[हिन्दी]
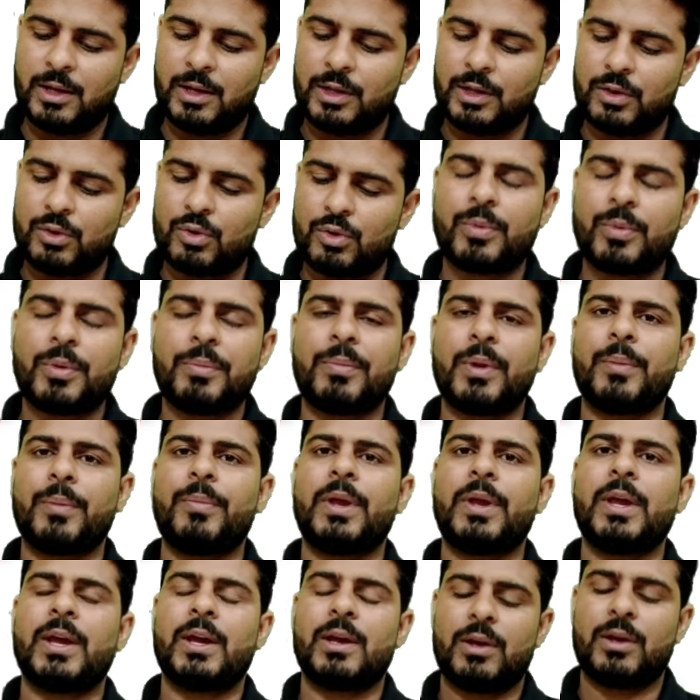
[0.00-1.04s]
ये जो भी
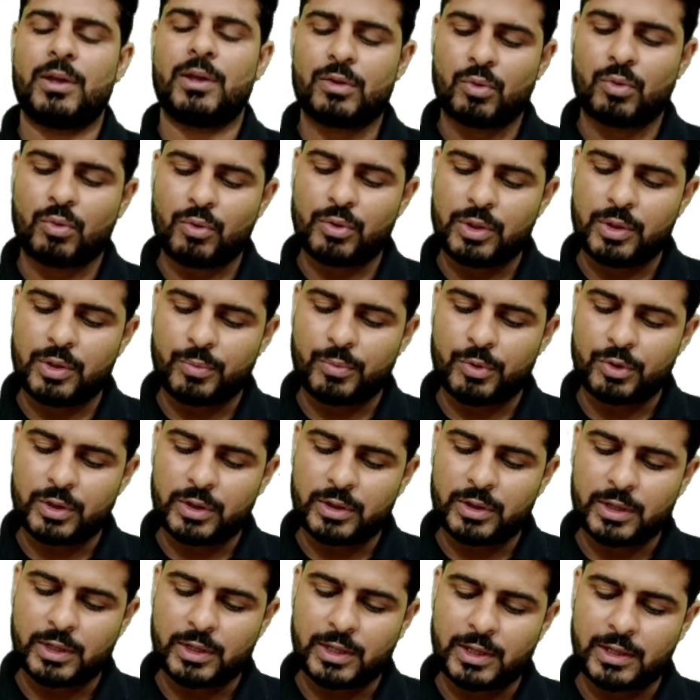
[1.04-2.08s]
बेबी है इसको कौन सी
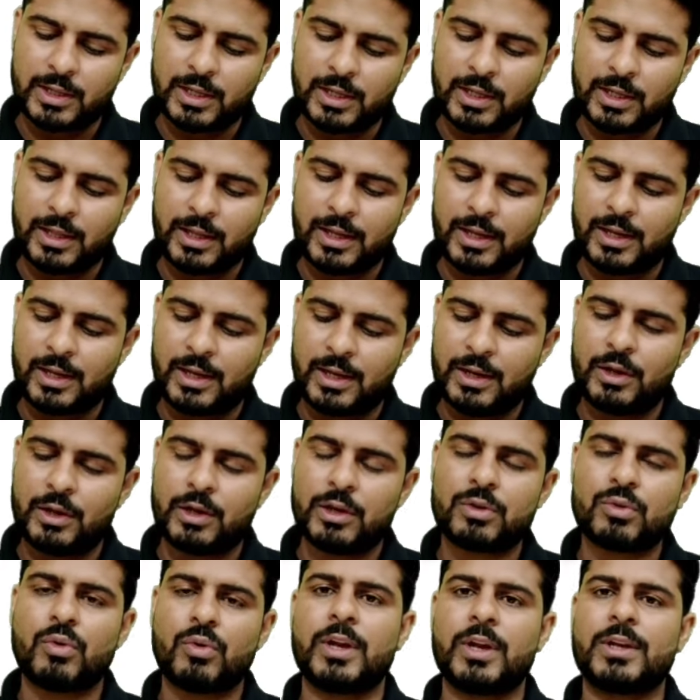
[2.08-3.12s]
पोजीशन दी जाती है
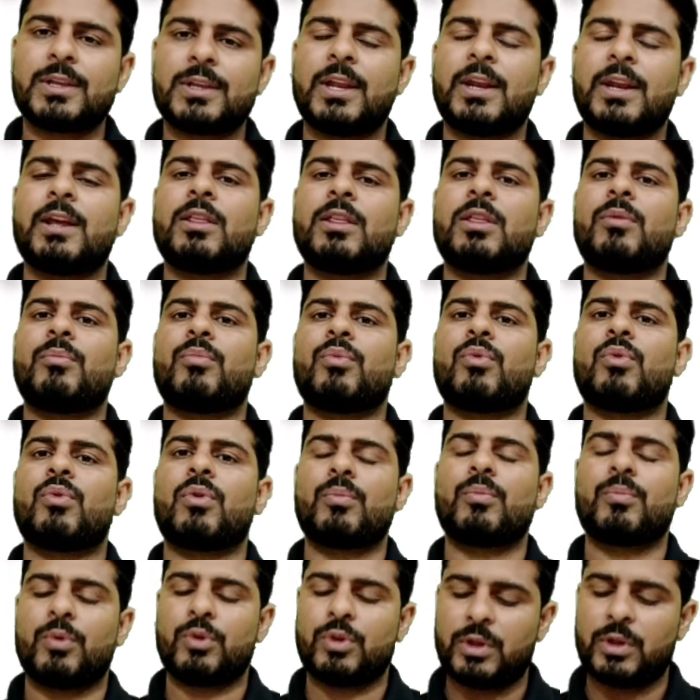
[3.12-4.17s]
इसको एक तरीके से प्रो
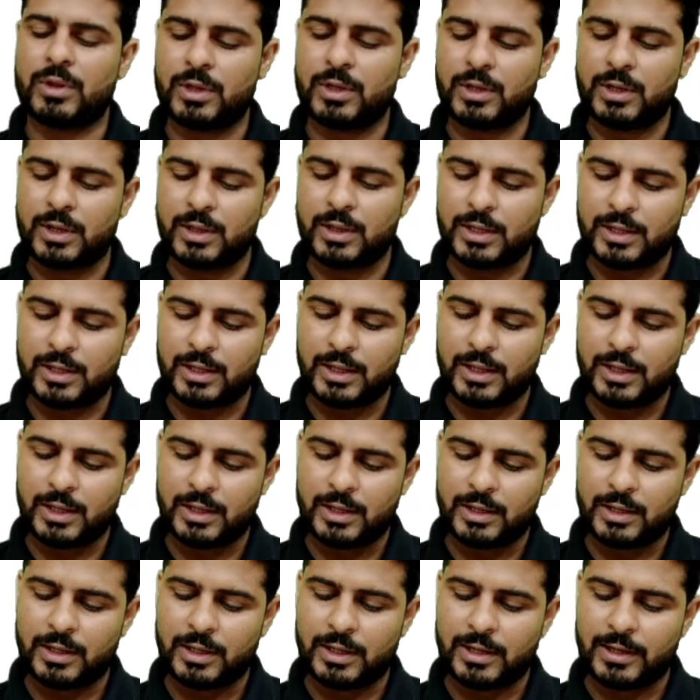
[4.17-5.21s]
पोजीशन दी जाती है
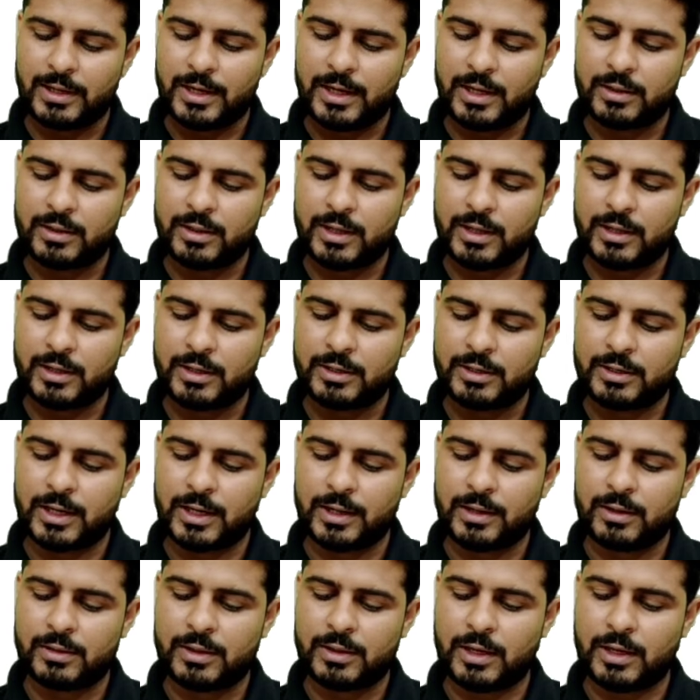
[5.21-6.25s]
ये लेग्स है इस
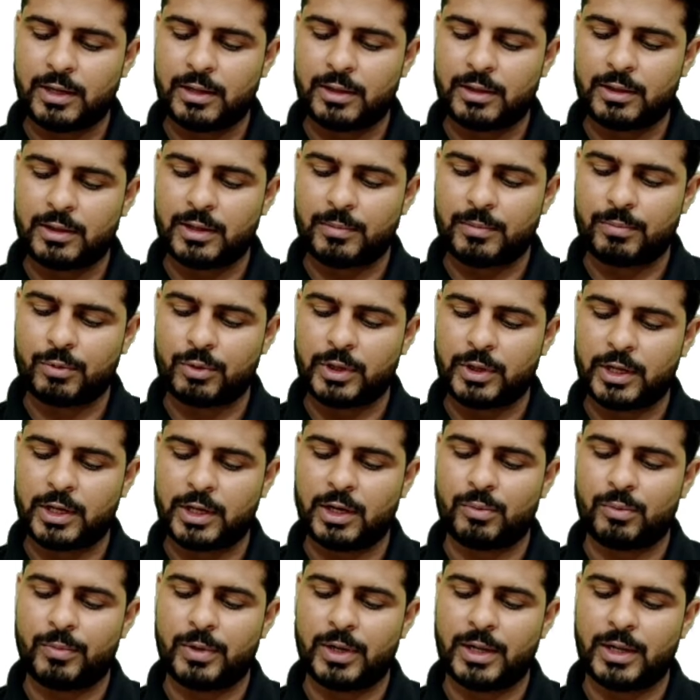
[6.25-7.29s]
टाइप तरीके से आपको
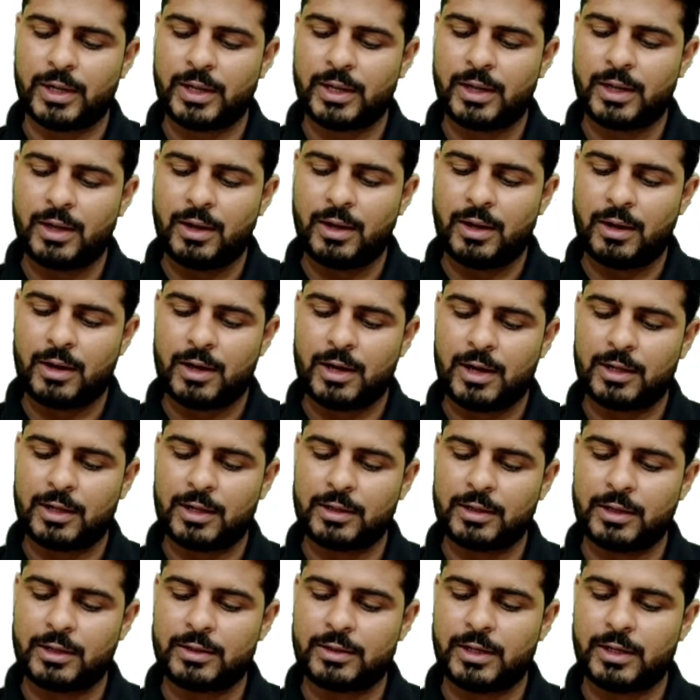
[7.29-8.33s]
देखने को मिलेंगे
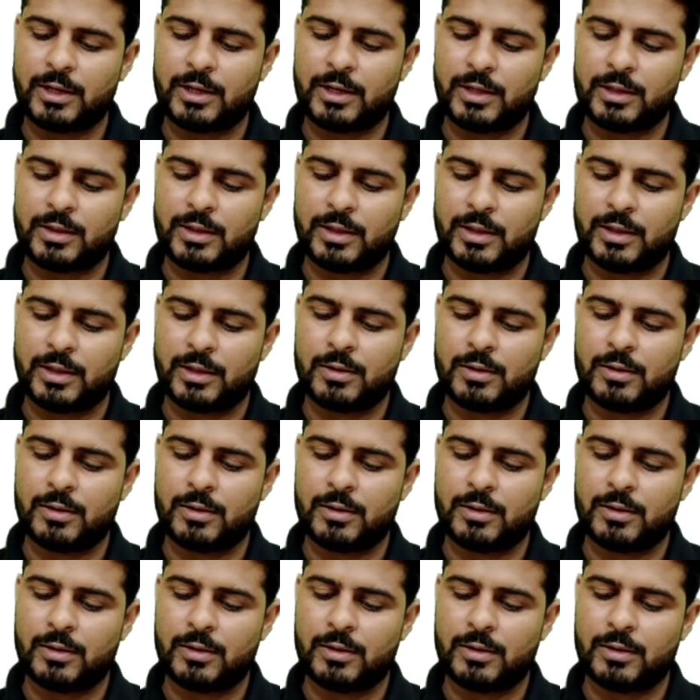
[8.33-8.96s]
हाथ इस तरीके से